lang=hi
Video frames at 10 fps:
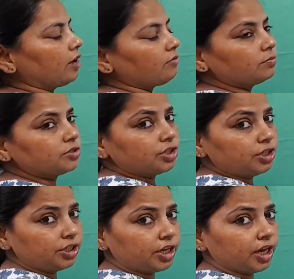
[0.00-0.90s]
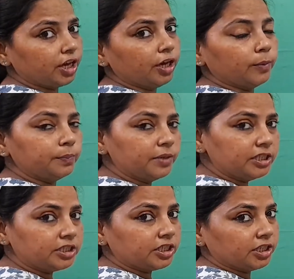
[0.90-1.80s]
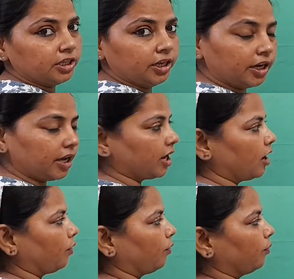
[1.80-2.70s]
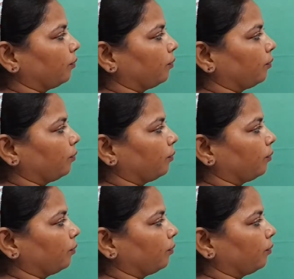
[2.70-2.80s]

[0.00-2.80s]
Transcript: एवं चीन के बीच की रेखा को